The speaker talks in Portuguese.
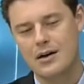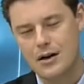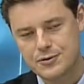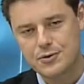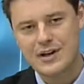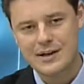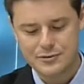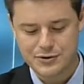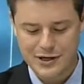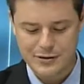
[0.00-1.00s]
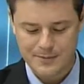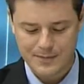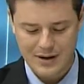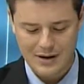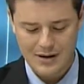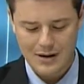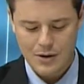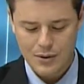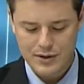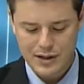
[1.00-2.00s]
aos cuidados do Gerson. Né?
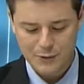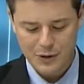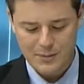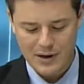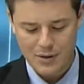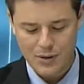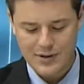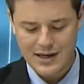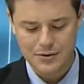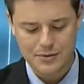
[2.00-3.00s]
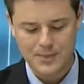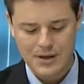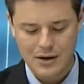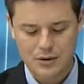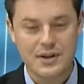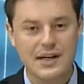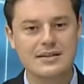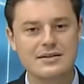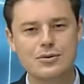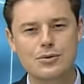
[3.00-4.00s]
O telefone para contato é o
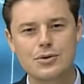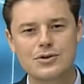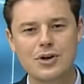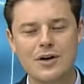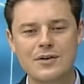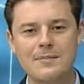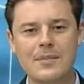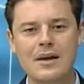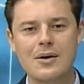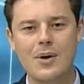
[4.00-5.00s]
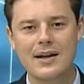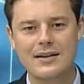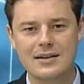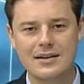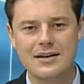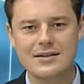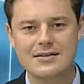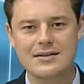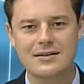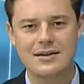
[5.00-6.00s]
3529
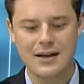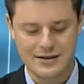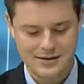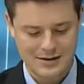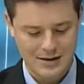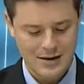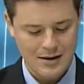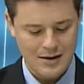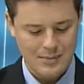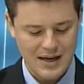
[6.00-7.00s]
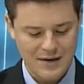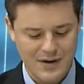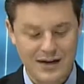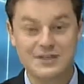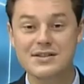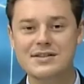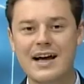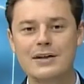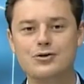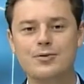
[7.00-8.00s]
4310. Para vagas de
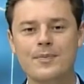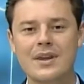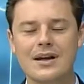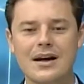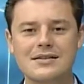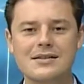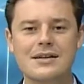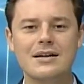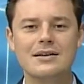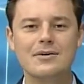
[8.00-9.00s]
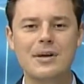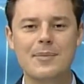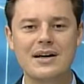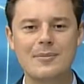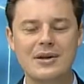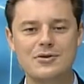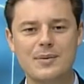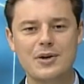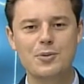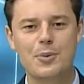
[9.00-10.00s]
estágio, a ACICAN tem um departamento
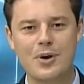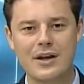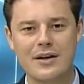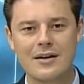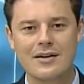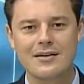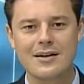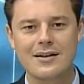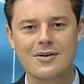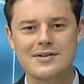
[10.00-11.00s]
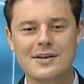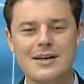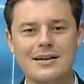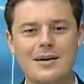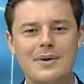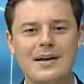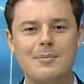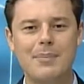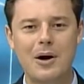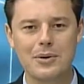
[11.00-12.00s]
chamado PROE, né, da nossa querida amiga
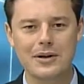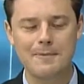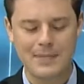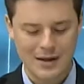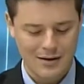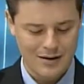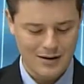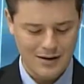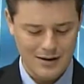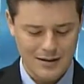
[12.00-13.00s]
Paula. Né,